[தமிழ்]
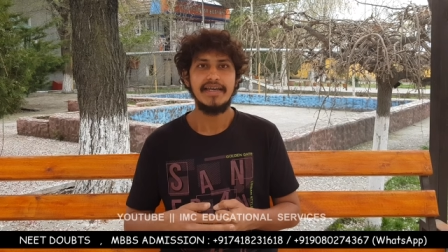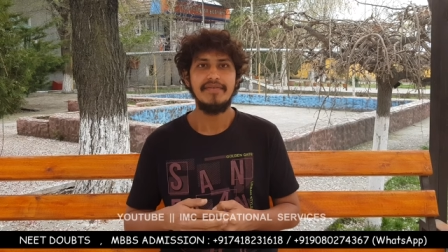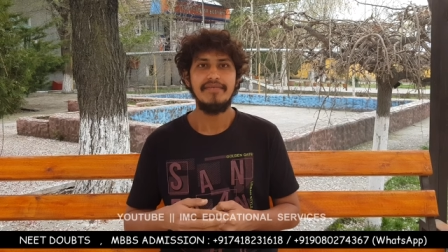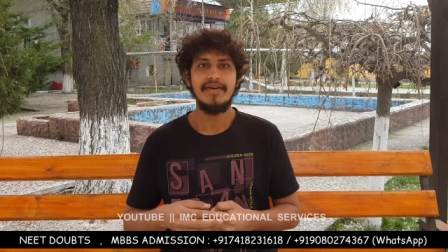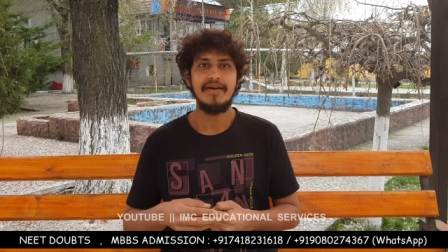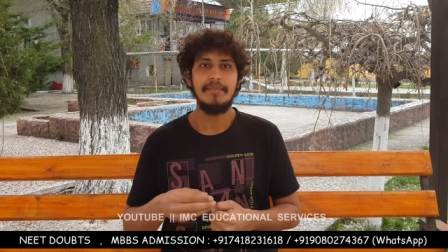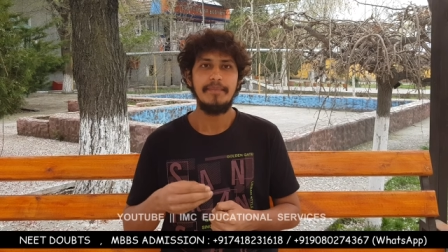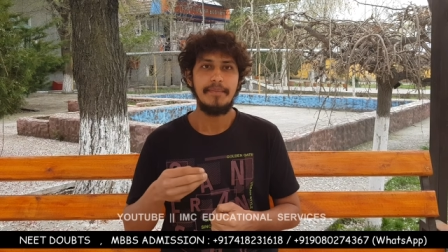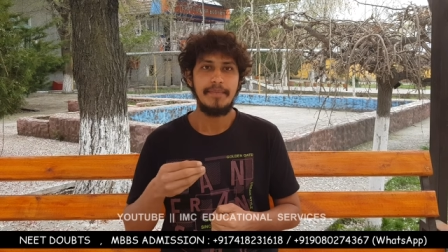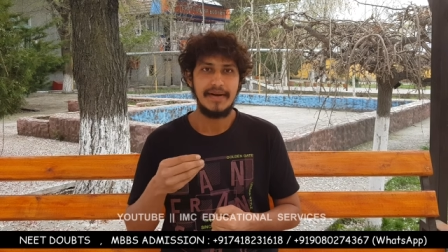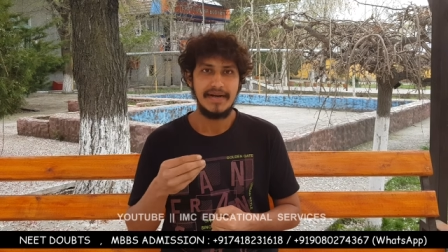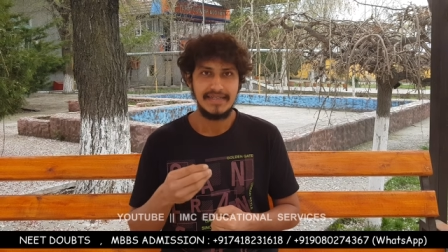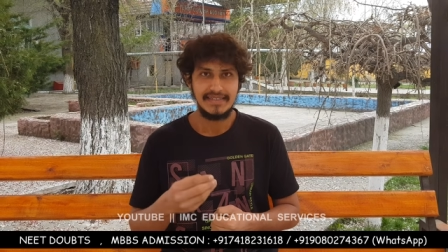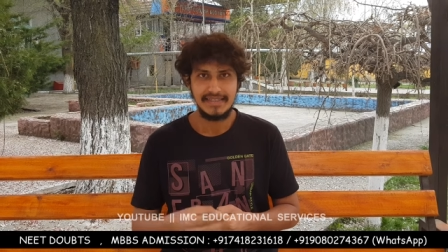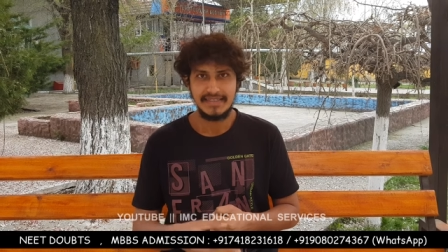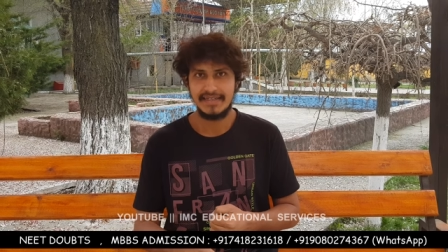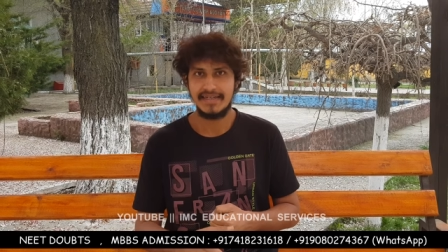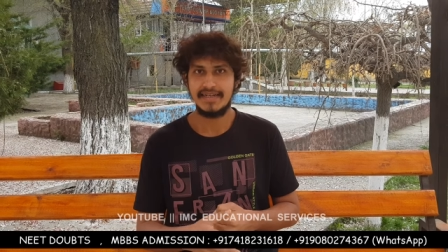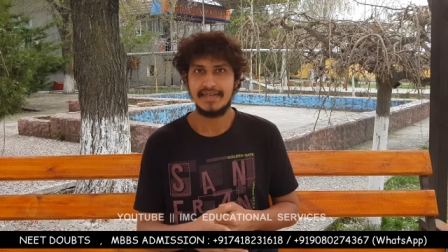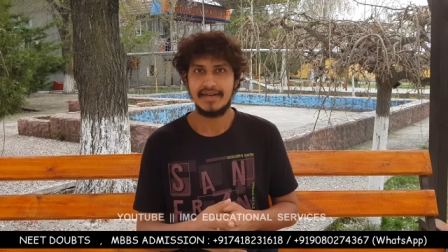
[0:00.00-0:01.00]
ஈவன்
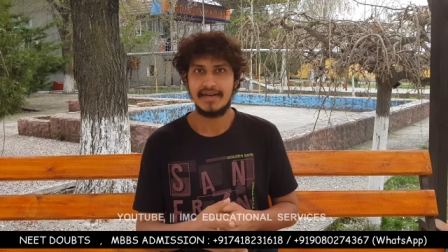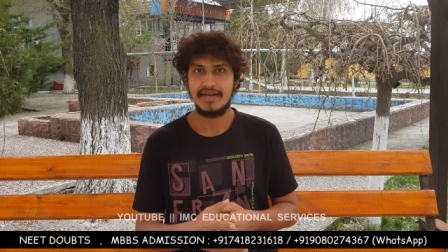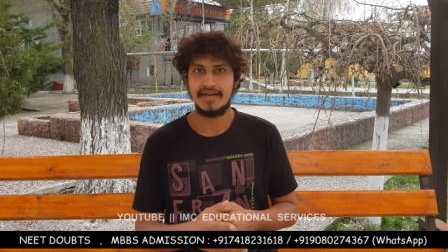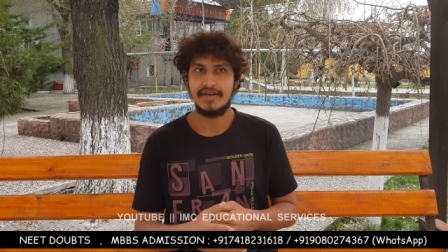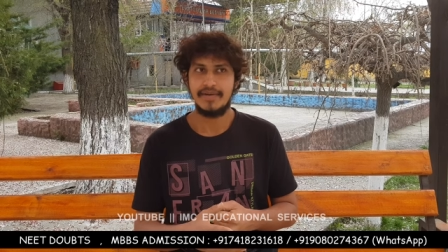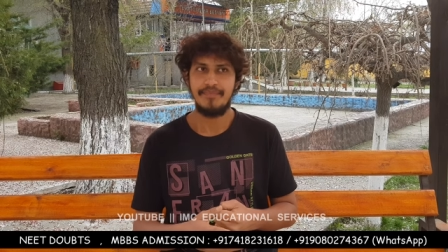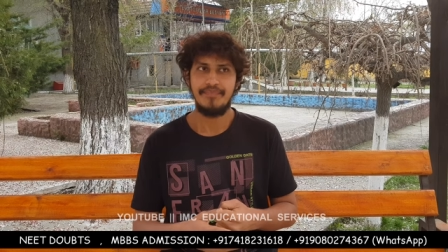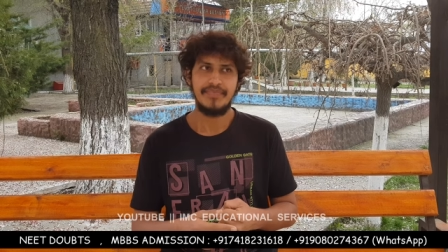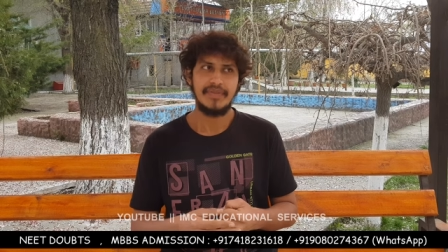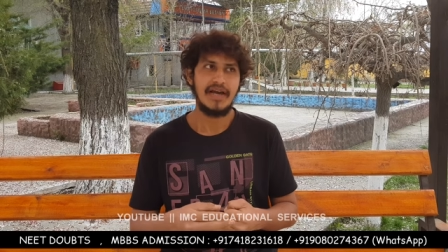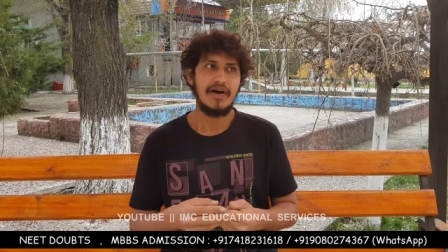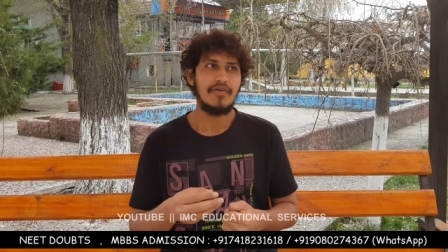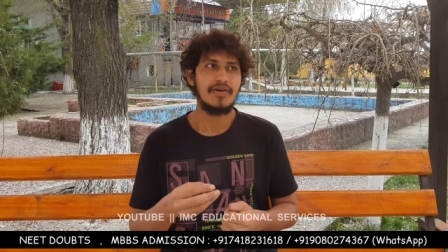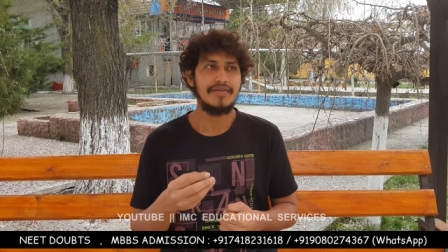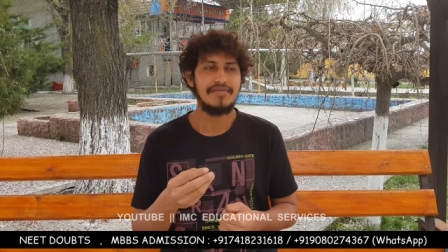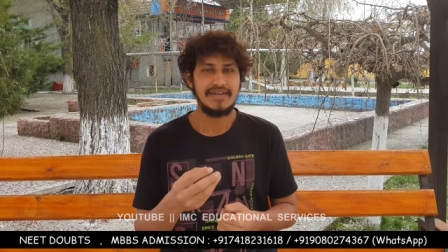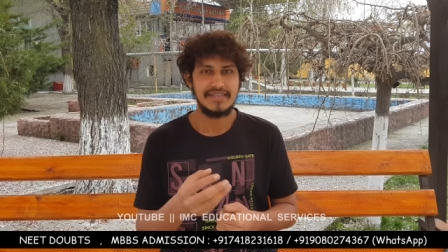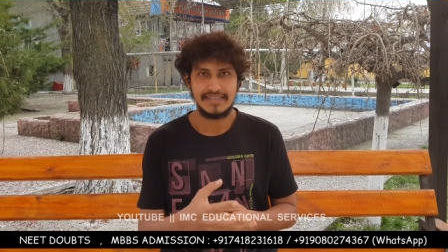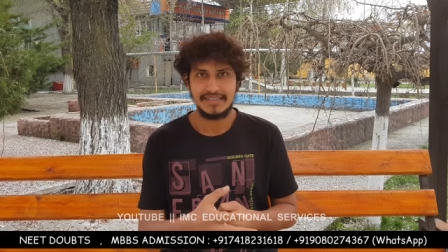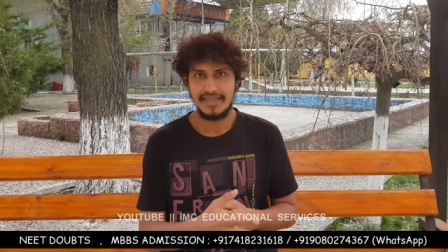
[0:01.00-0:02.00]
படிச்சுட்டு இருக்கிறாங்க
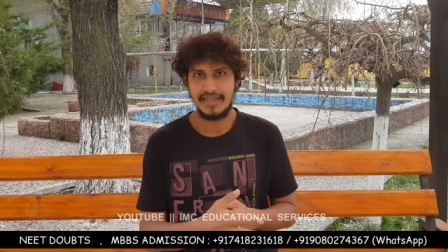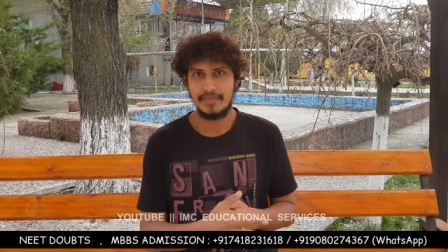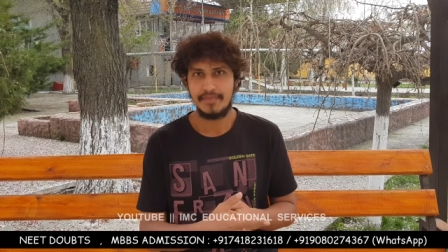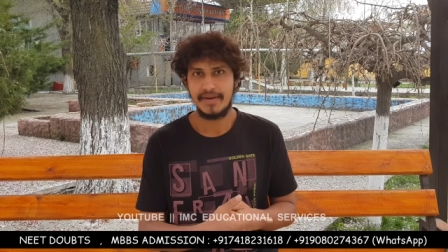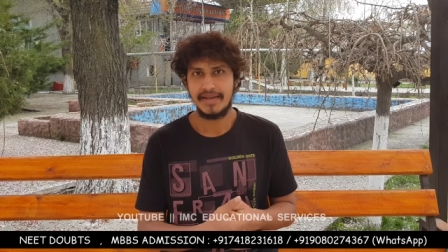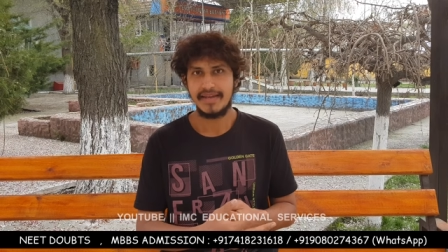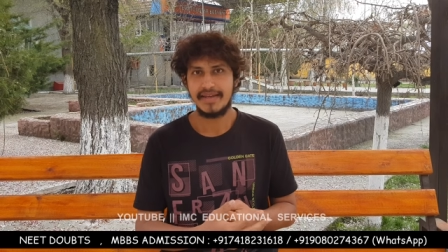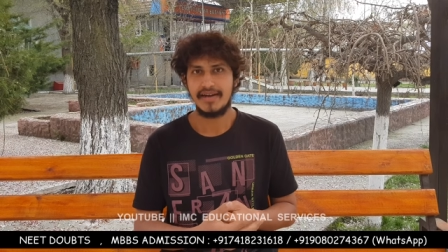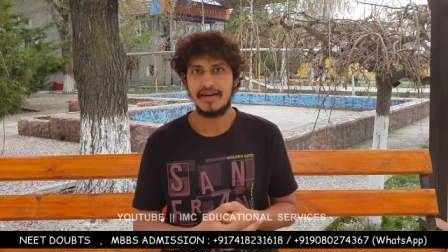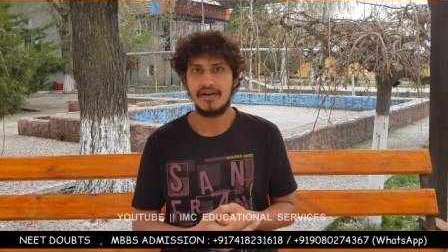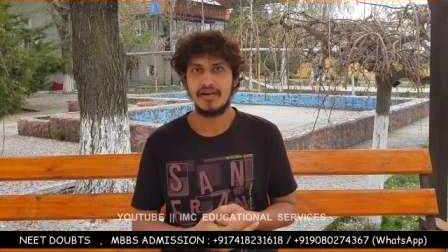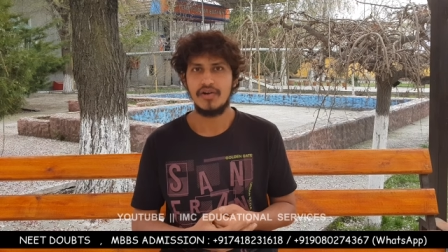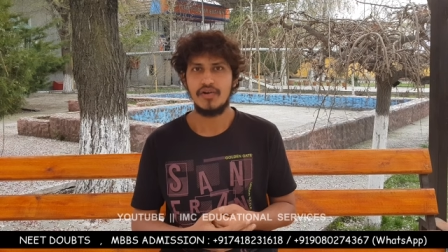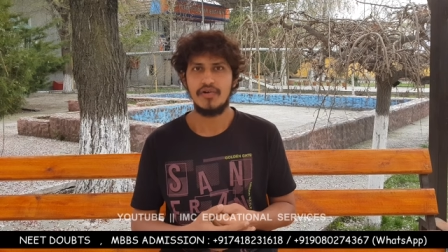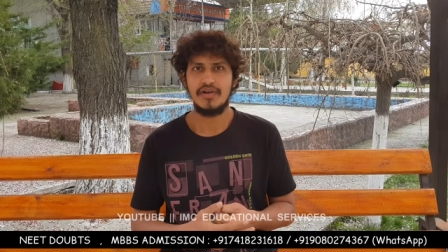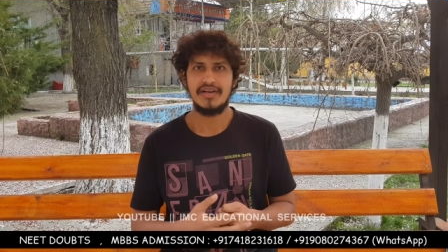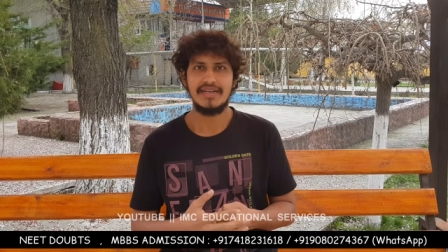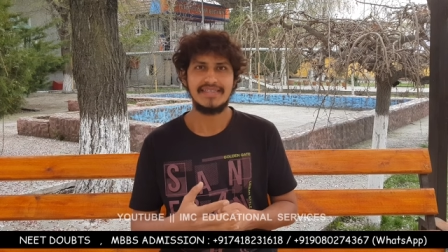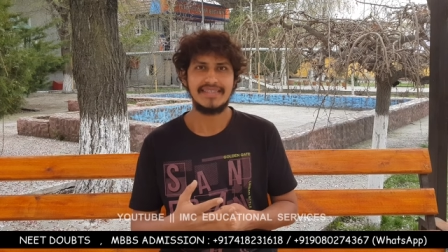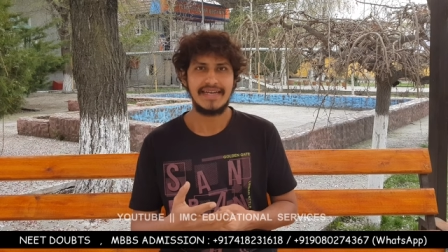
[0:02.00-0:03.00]
அவங்க ஃபஸ்ட் இயர்
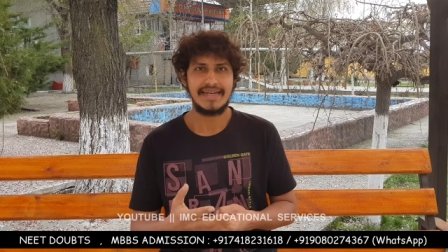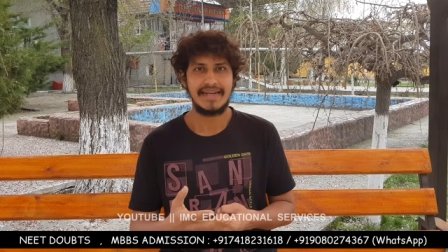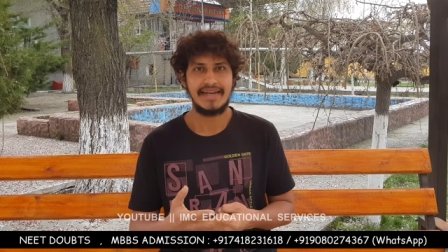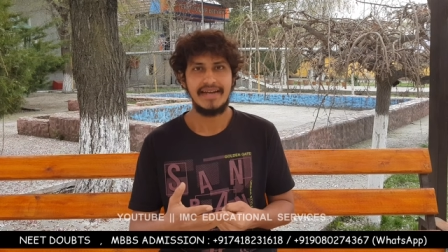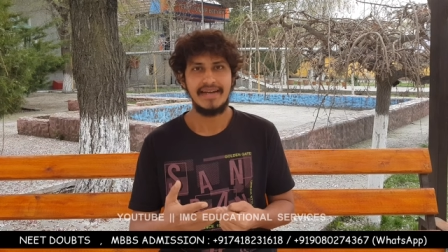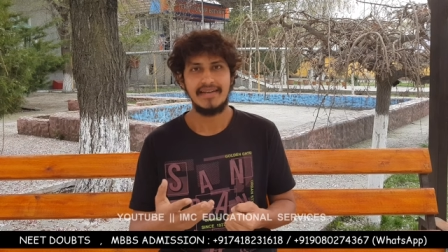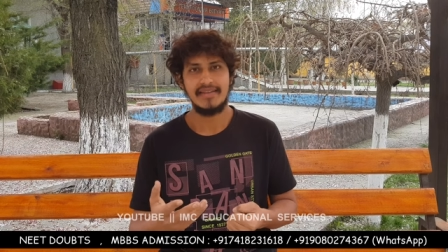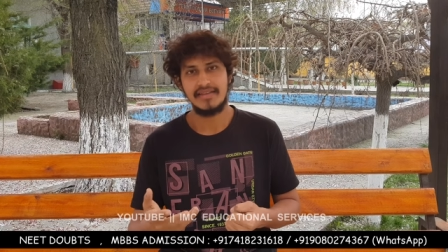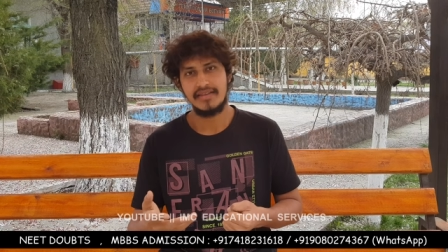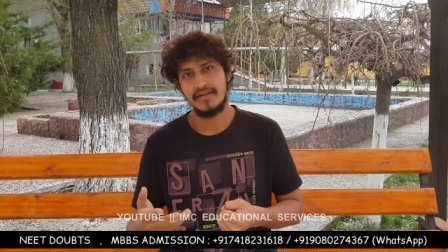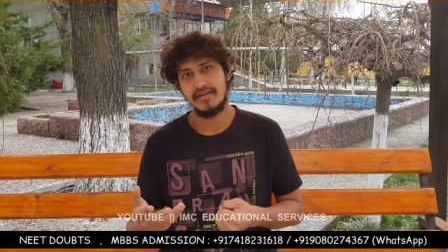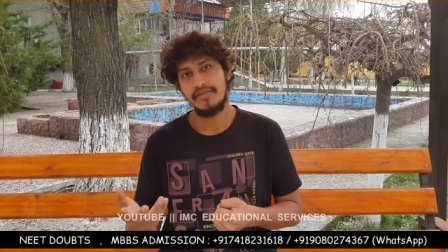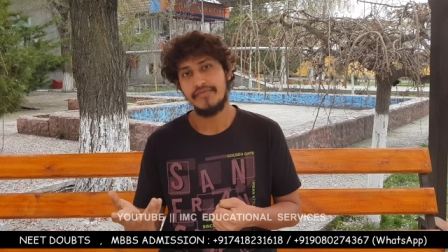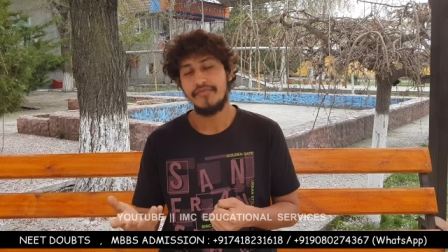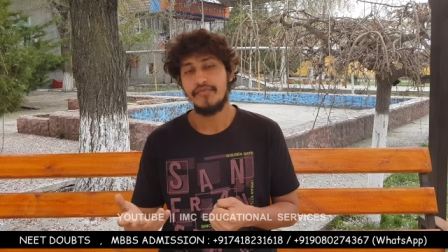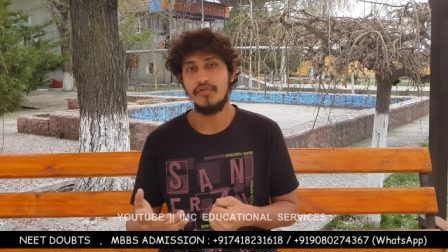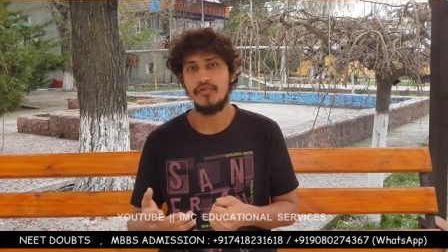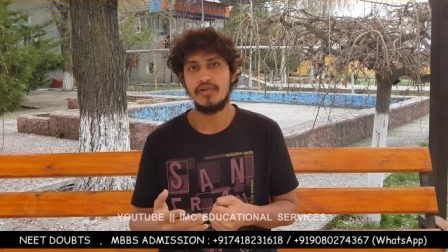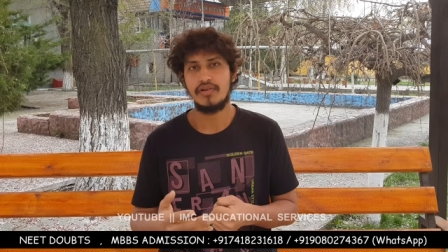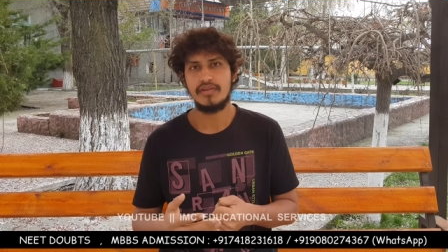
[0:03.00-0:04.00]
படிக்கிறாங்களோ இல்லை செகண்ட்
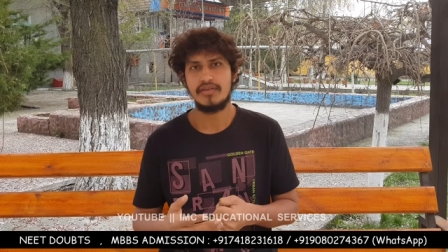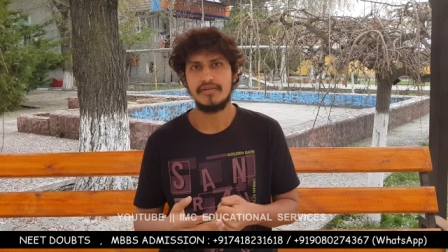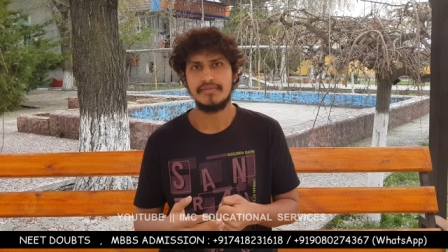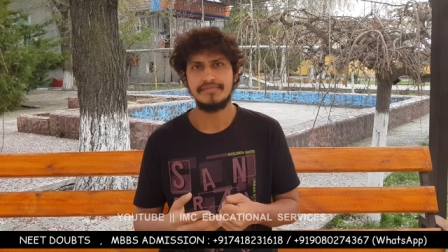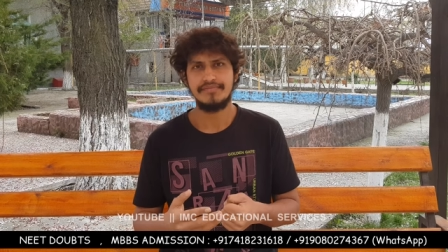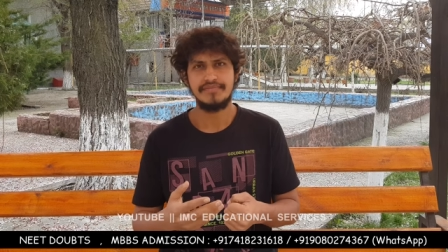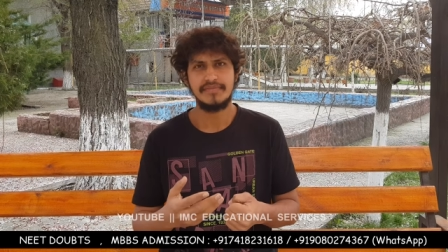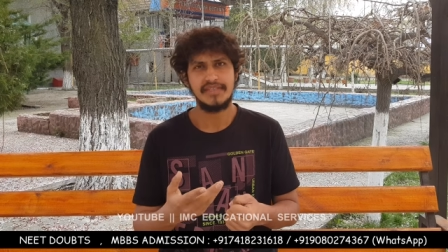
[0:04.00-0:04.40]
தேர்ட் ஃபோர்த்